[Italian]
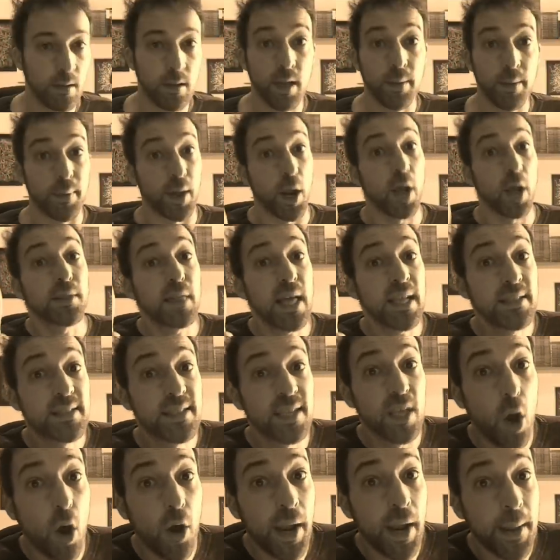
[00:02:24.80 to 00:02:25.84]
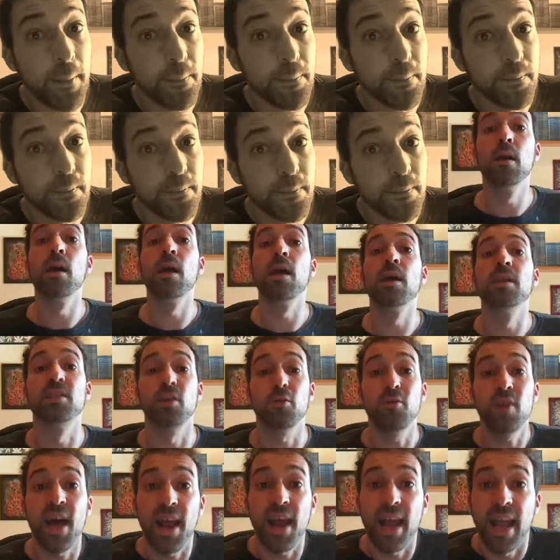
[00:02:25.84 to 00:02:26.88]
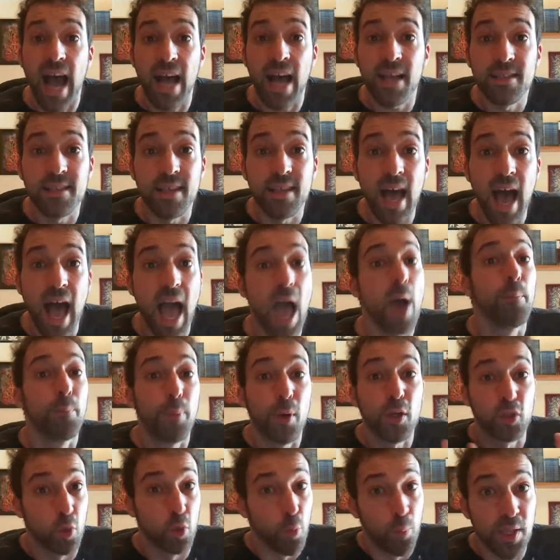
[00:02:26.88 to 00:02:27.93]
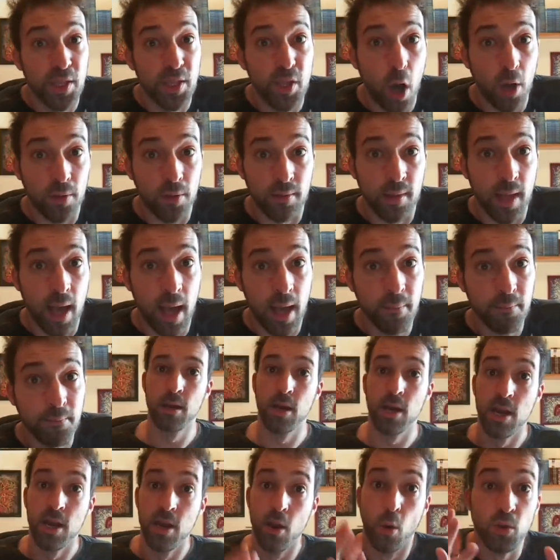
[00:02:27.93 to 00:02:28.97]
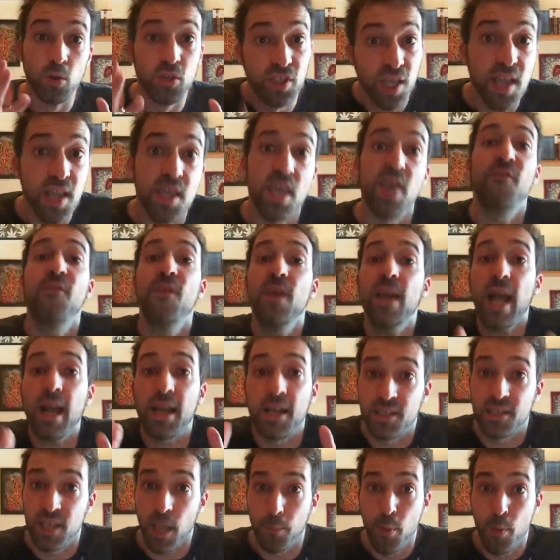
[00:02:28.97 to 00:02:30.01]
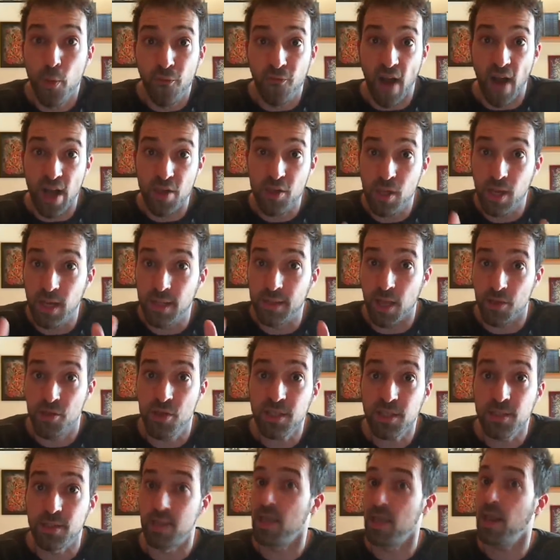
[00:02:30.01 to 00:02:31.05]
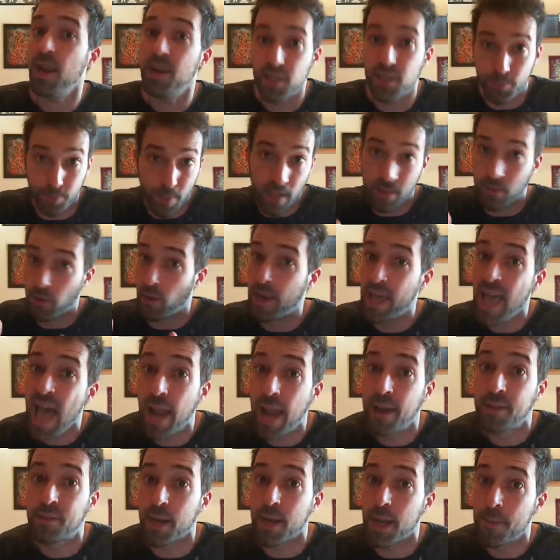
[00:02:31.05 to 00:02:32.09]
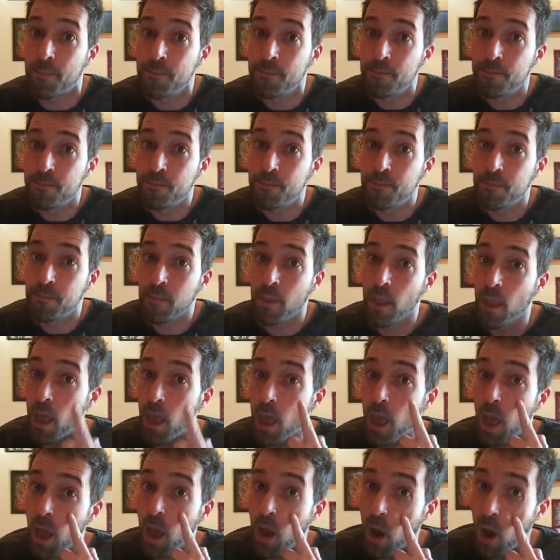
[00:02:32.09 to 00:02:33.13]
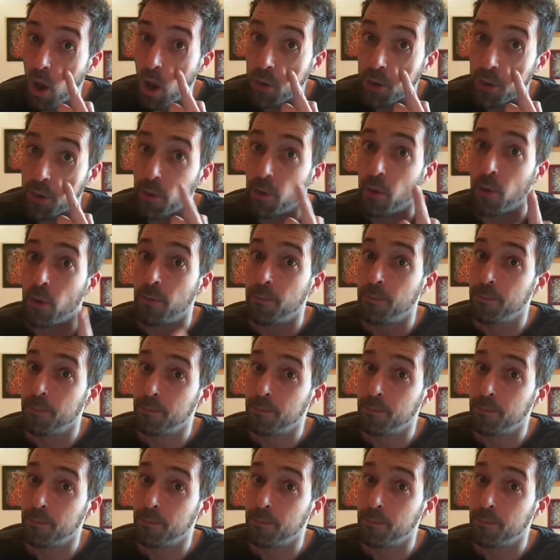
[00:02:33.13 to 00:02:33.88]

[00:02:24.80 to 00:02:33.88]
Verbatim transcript: Però attenzione, se una ragazza è un po' stupidotta, non significa che sia più facile da gestire rispetto alle altre. Occhio!